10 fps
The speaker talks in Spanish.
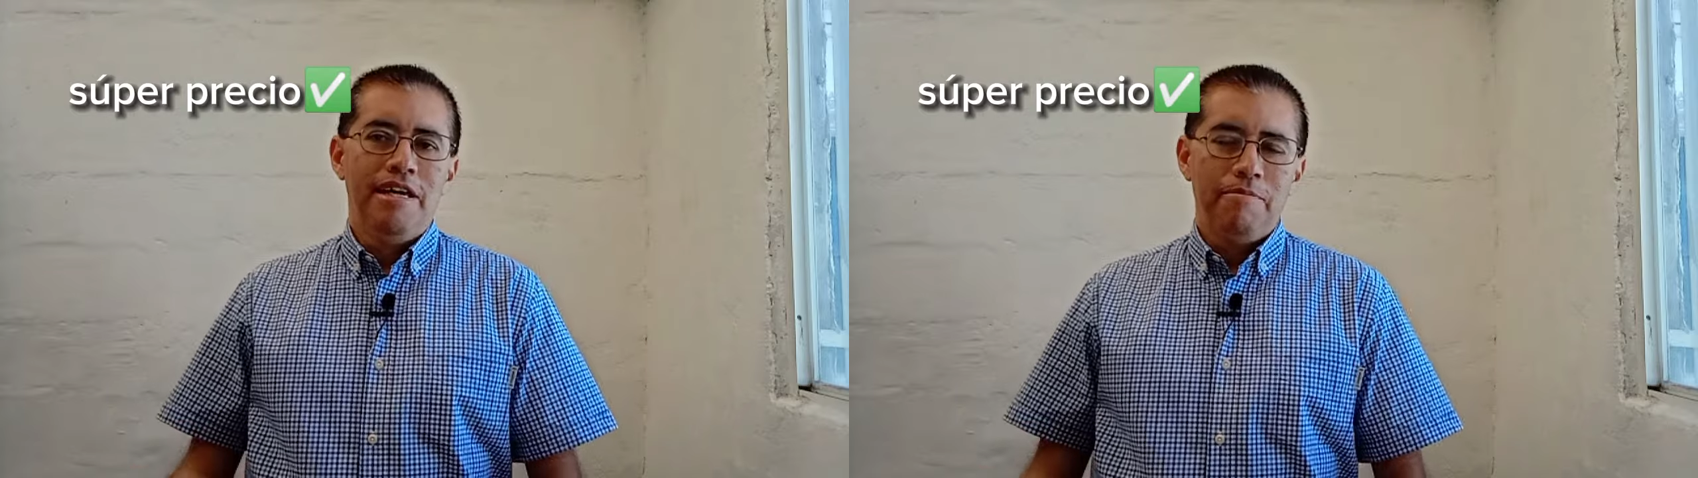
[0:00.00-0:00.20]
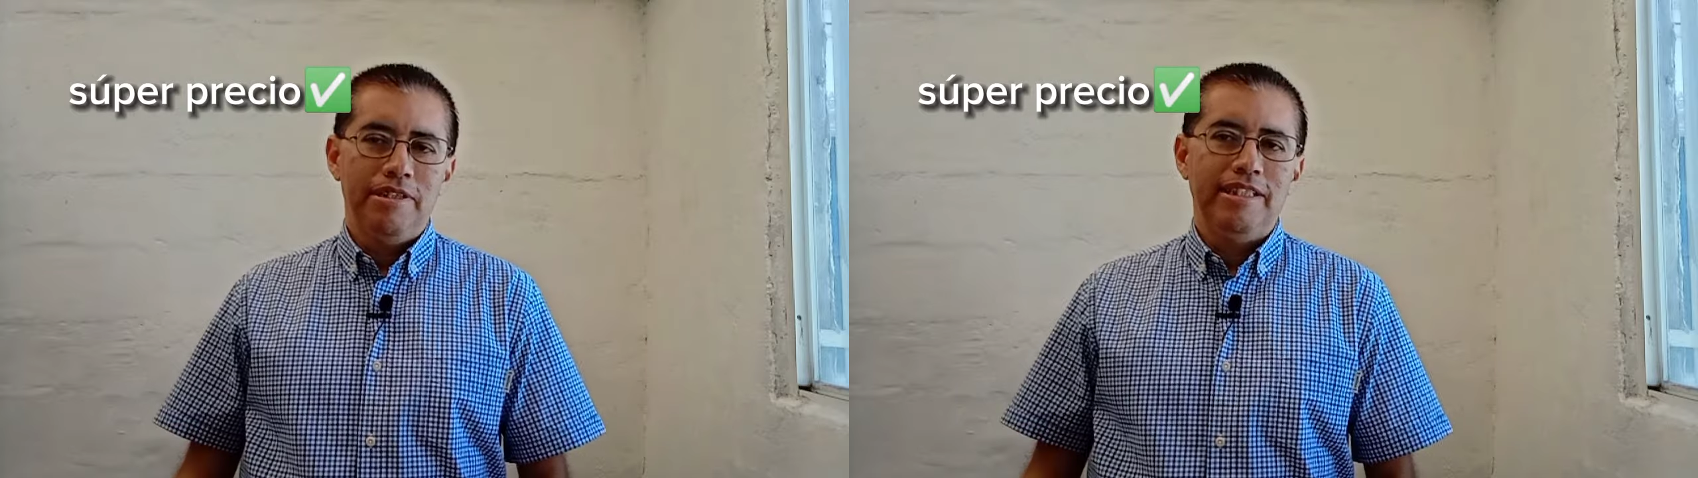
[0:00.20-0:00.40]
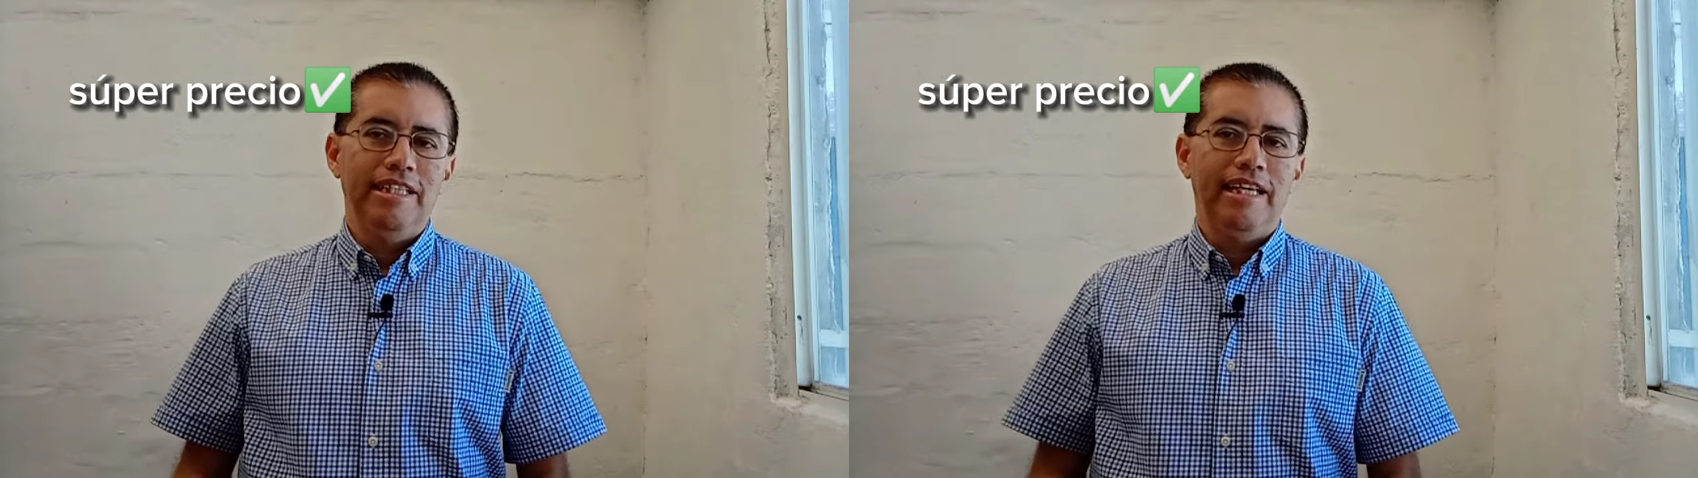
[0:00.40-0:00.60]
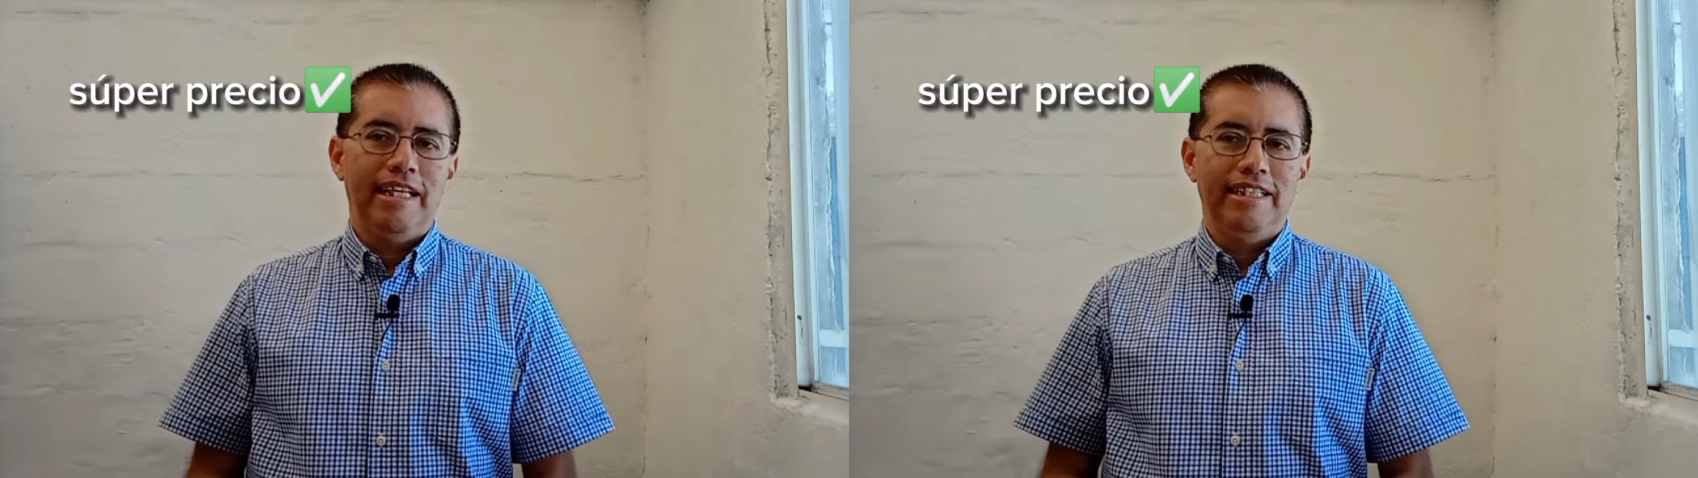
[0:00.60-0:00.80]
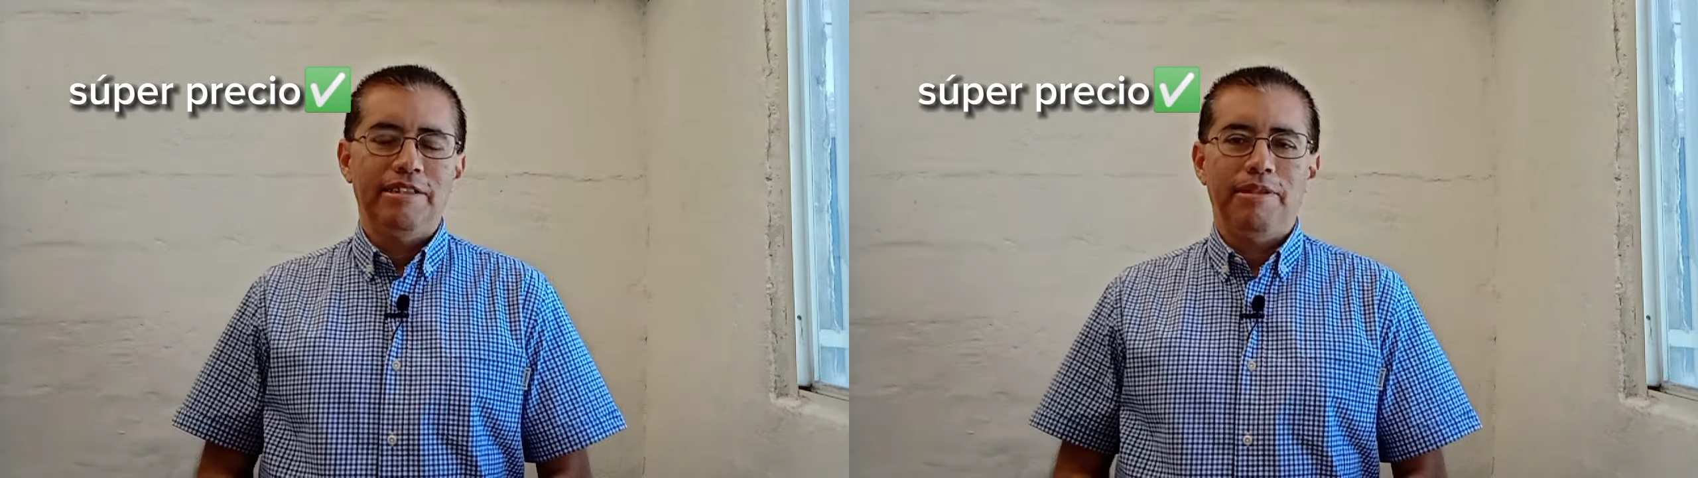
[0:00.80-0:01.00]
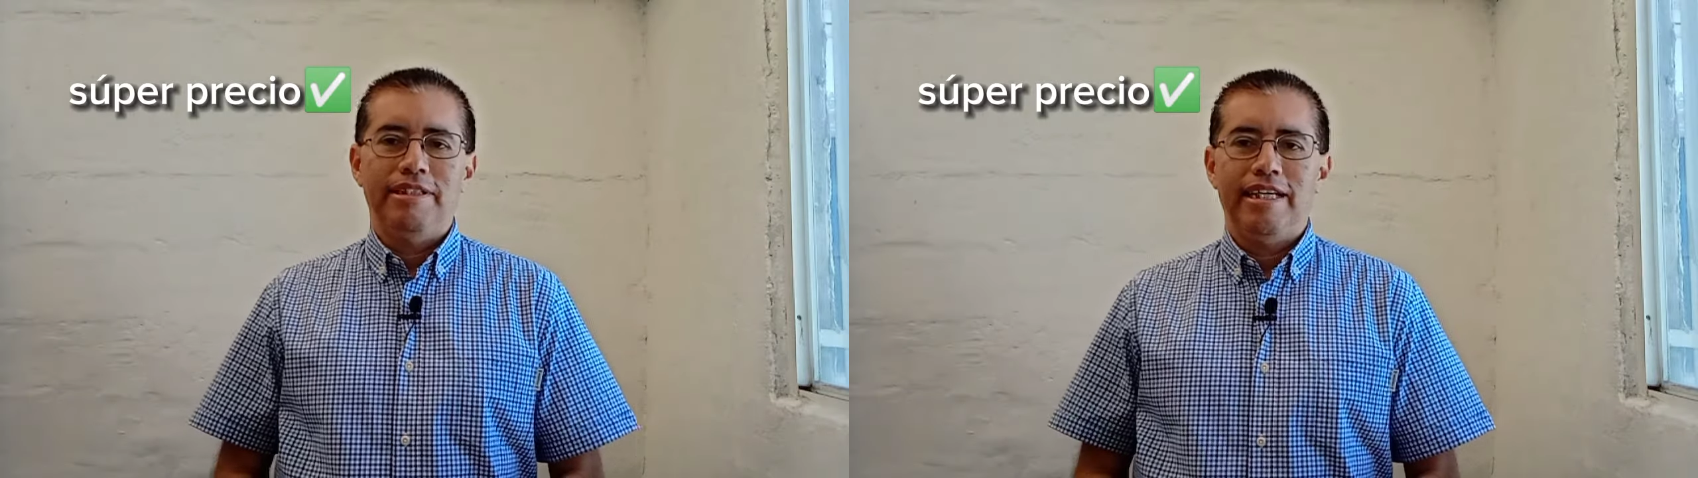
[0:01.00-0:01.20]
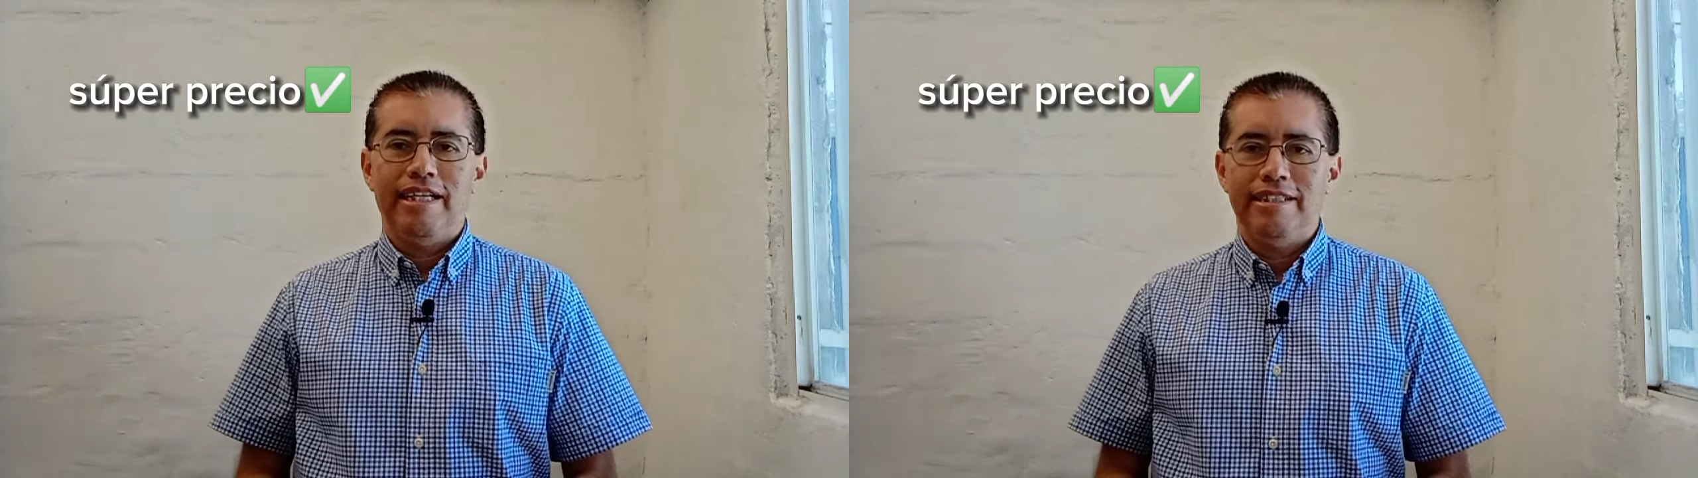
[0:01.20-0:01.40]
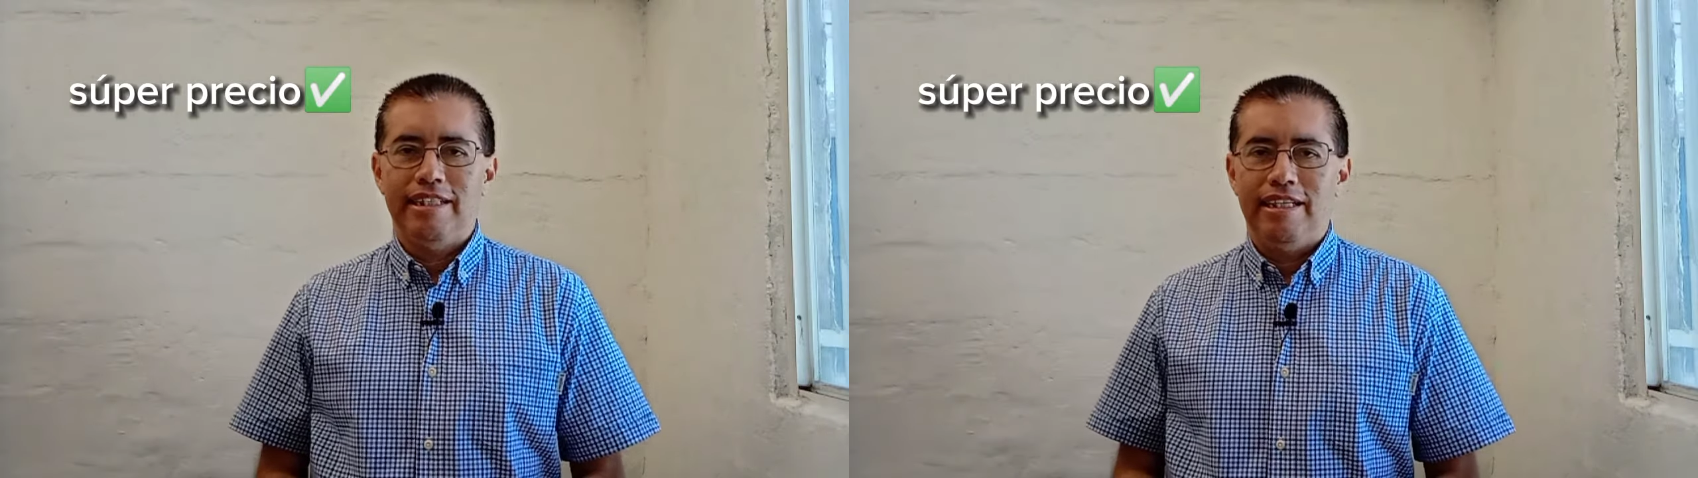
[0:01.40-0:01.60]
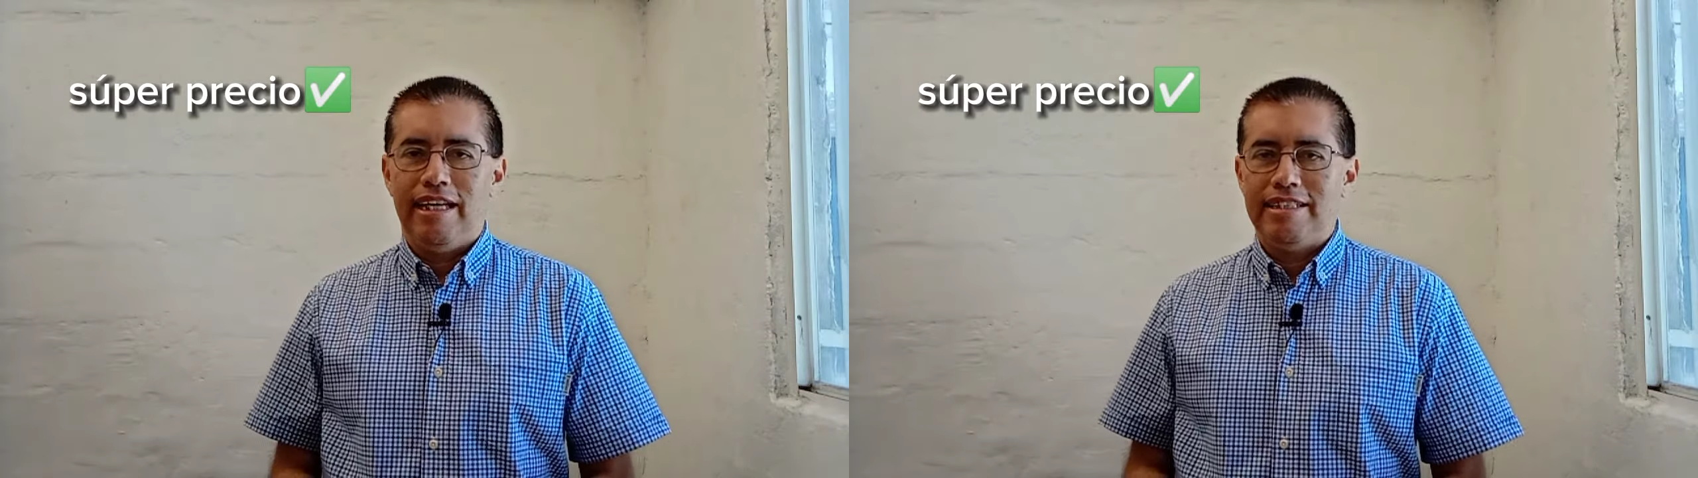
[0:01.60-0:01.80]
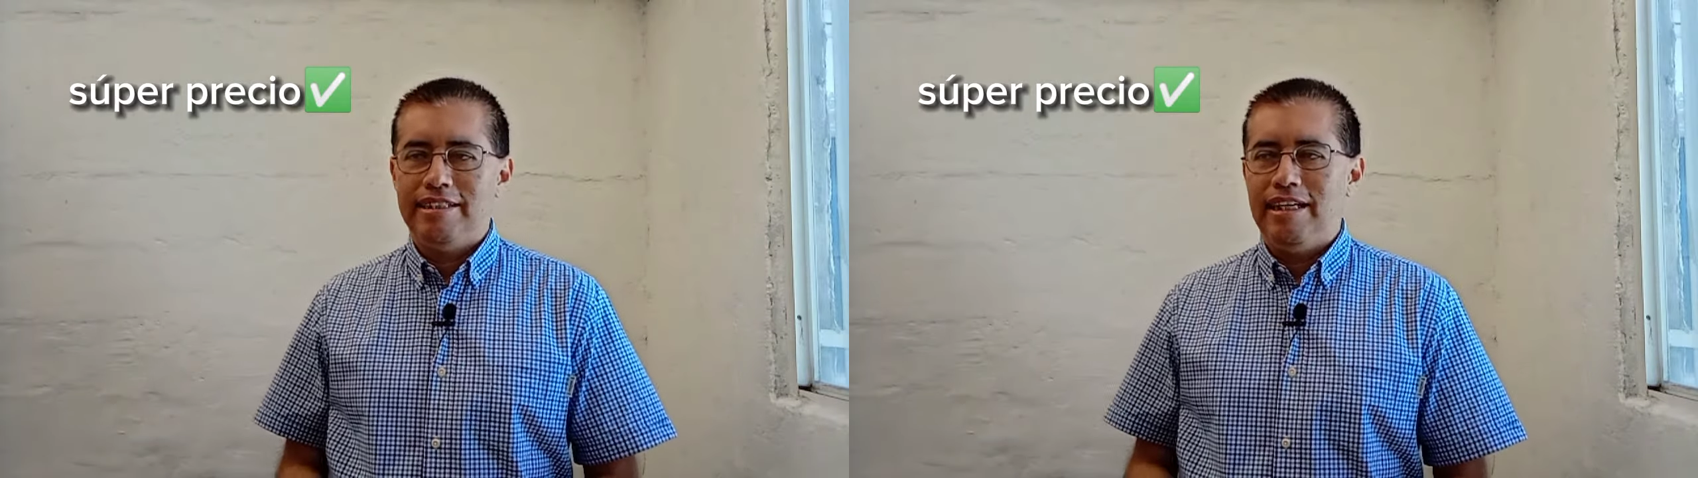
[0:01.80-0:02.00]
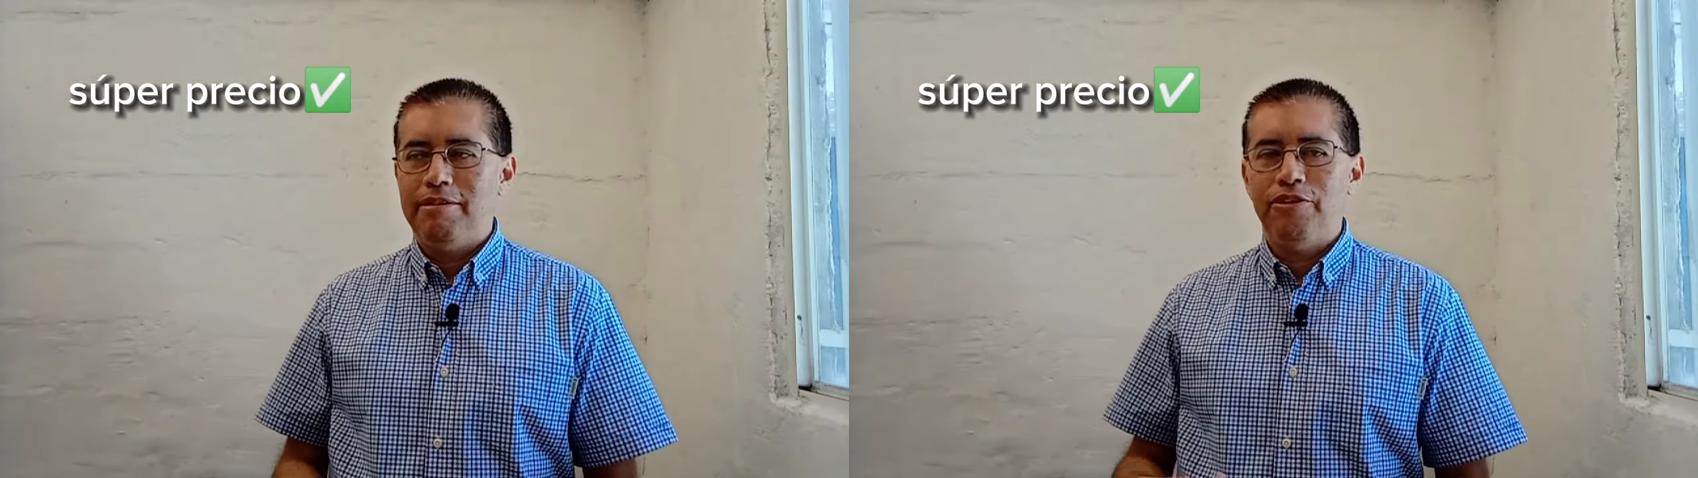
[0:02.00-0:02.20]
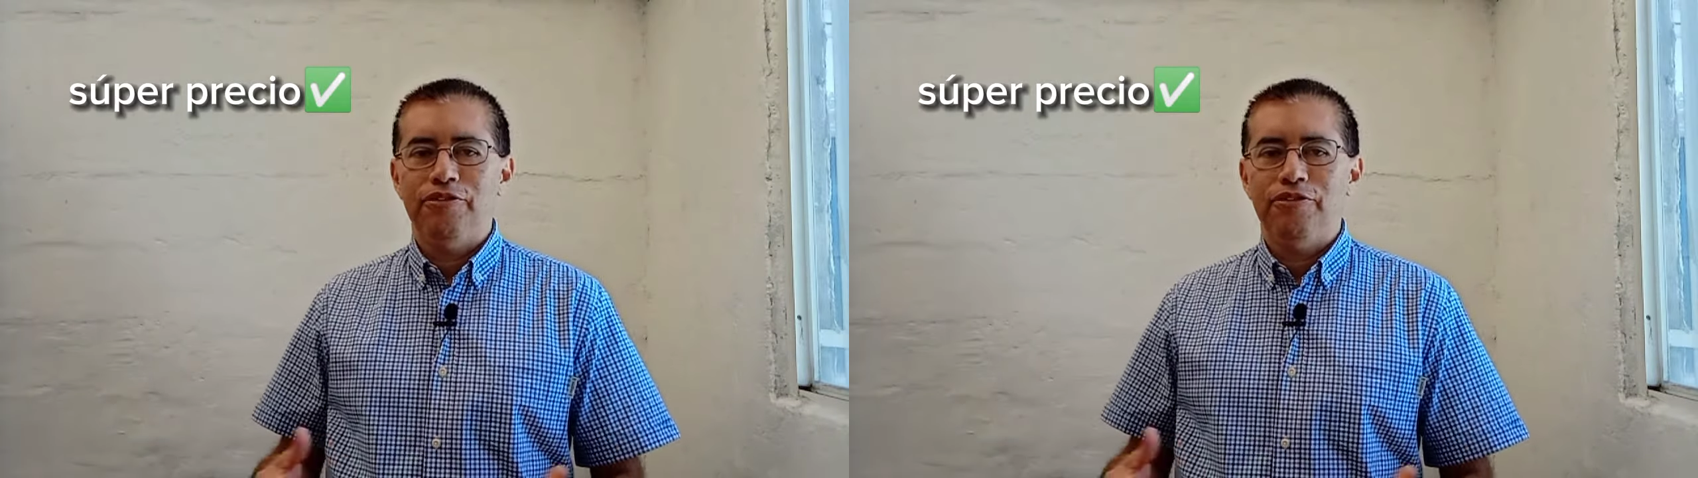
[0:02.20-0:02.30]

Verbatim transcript: pues tiene grandes ventajas que en las de lavado